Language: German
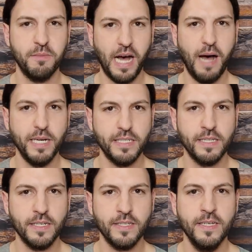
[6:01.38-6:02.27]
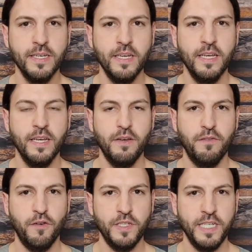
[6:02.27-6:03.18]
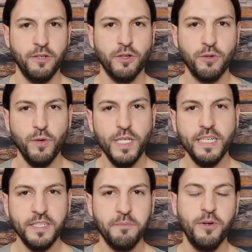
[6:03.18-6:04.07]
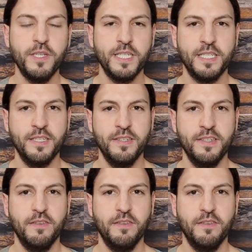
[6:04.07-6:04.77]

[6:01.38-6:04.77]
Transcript: bearbeitet hat. Von den kontrollierenden Polizisten